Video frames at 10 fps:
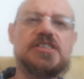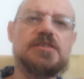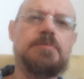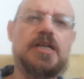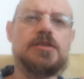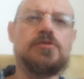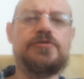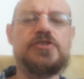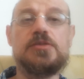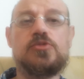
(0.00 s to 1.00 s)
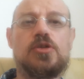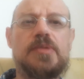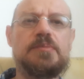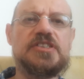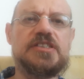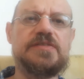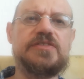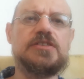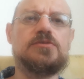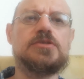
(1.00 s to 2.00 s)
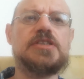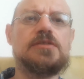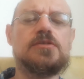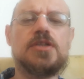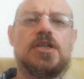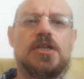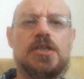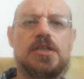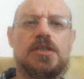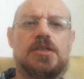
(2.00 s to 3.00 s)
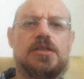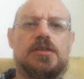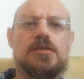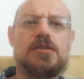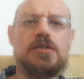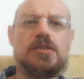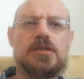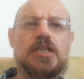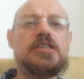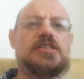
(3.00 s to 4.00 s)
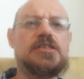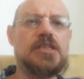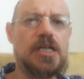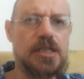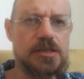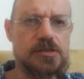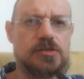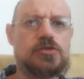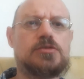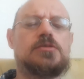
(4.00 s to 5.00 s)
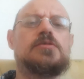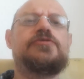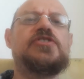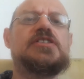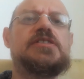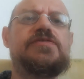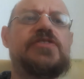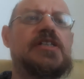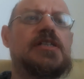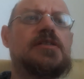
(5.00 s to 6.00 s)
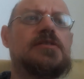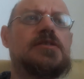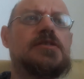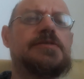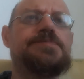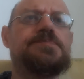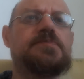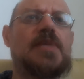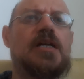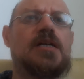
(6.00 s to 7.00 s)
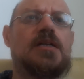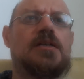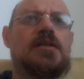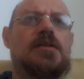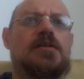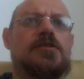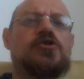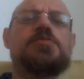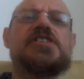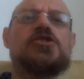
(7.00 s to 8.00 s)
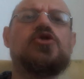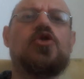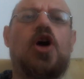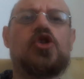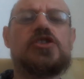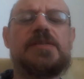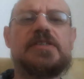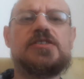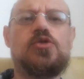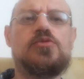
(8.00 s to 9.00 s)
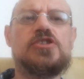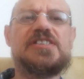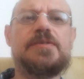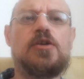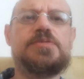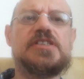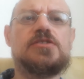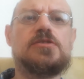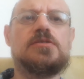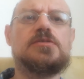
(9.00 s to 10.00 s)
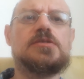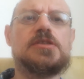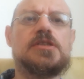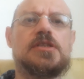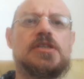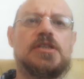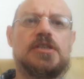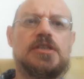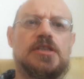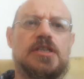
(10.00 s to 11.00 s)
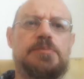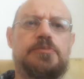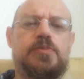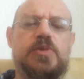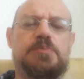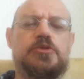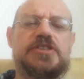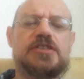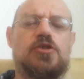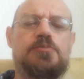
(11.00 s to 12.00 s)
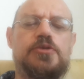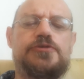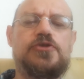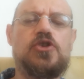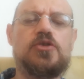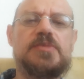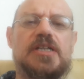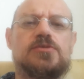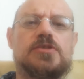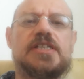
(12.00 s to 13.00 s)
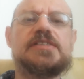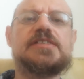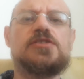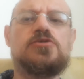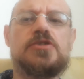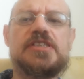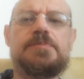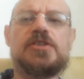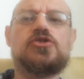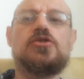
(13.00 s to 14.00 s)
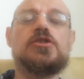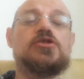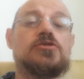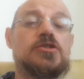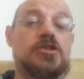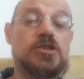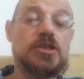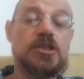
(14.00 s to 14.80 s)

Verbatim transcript: qui parlait de films comme Amityville et tout ça donc euh, et qui a ce fait divers euh, en obsession. Alors je ne sais pas si le mot obsession euh, est, peut-être un peu fort, mais en tout cas c'est une de ses passions. Et donc